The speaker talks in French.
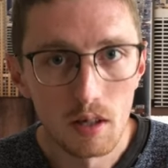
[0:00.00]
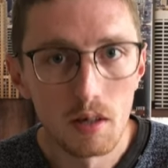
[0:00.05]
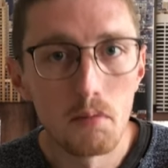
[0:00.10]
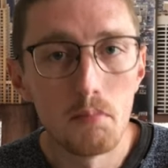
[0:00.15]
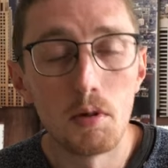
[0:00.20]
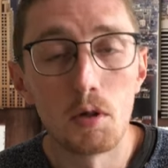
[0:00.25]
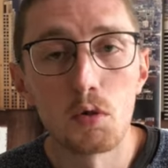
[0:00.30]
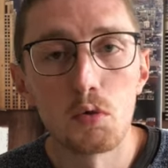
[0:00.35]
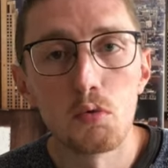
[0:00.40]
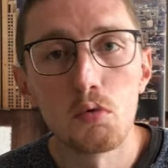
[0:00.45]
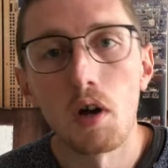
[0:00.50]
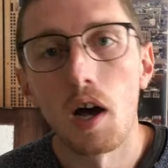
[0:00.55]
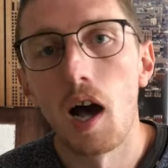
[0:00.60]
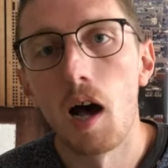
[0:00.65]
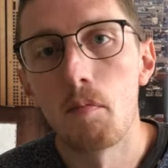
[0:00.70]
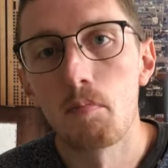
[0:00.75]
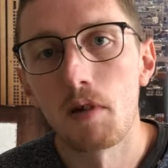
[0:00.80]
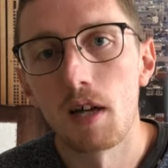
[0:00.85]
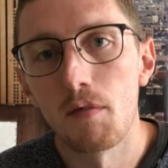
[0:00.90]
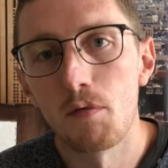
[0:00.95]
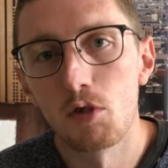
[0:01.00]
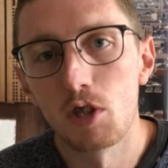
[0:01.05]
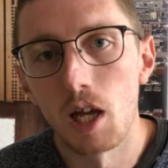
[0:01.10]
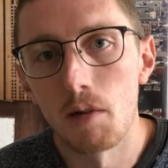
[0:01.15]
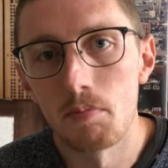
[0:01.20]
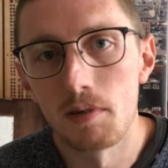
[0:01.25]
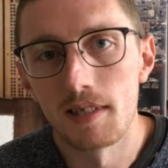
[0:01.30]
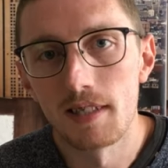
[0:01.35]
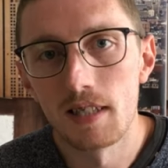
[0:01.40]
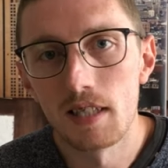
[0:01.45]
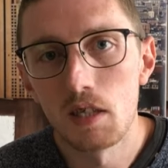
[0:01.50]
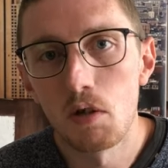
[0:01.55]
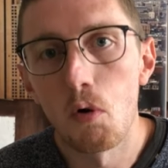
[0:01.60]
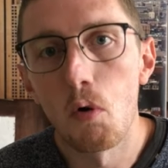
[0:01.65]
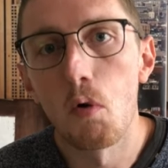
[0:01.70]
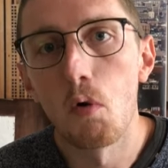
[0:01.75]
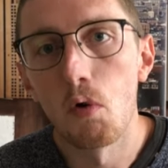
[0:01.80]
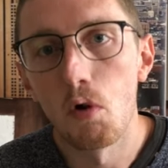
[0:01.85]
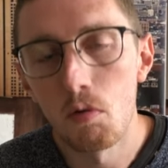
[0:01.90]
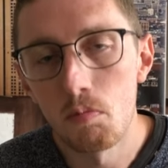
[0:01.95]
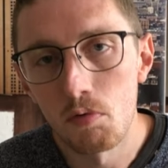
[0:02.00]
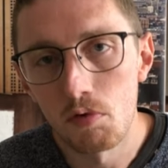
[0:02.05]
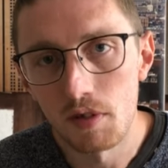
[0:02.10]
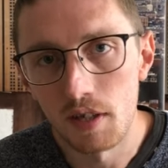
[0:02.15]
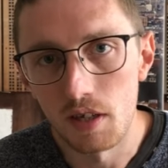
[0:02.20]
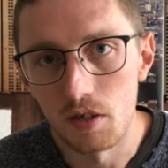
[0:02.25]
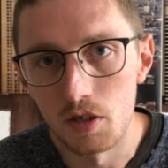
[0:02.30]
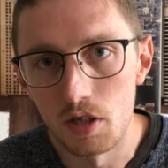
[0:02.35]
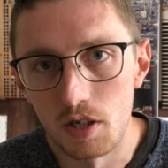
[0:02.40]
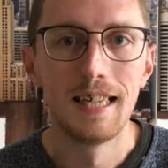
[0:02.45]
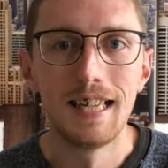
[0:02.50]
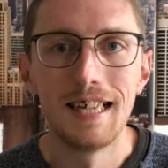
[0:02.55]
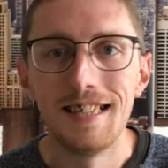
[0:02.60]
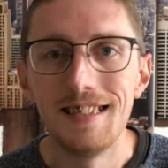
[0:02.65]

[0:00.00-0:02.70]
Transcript: Bien sûr, après, il faudra passer au montage.